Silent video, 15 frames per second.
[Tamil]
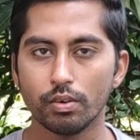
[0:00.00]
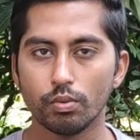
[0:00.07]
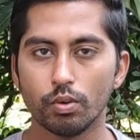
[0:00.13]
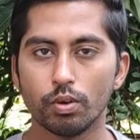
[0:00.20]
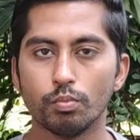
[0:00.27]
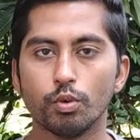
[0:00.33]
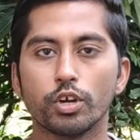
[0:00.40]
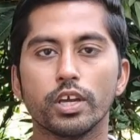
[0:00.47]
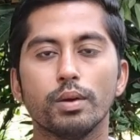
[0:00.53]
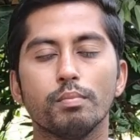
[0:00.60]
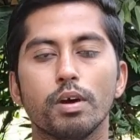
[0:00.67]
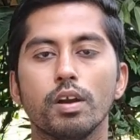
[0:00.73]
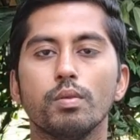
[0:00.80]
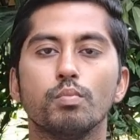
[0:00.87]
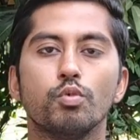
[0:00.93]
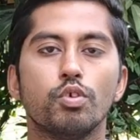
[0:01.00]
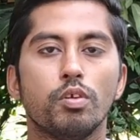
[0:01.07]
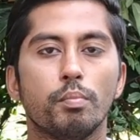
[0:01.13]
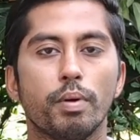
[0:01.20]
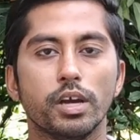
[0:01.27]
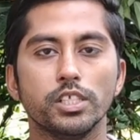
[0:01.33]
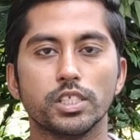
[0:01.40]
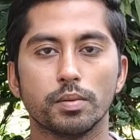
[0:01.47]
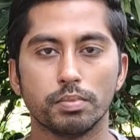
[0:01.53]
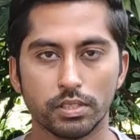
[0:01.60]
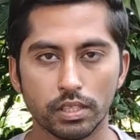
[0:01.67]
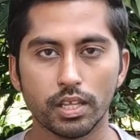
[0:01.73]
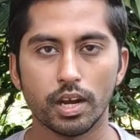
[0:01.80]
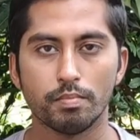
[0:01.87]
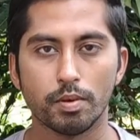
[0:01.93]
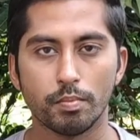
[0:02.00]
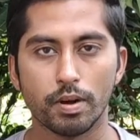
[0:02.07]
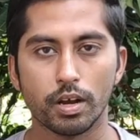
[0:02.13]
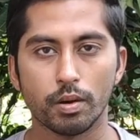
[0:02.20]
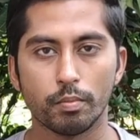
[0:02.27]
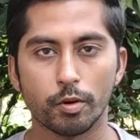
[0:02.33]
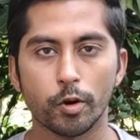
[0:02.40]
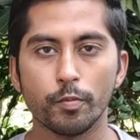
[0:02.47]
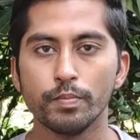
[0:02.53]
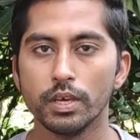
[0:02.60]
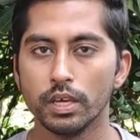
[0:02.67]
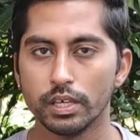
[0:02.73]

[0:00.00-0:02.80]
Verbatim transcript: ஒரு முக்கியமான மூணு பாயிண்ட்ஸை பற்றி தான் நம்ம பார்க்க போகிறோம்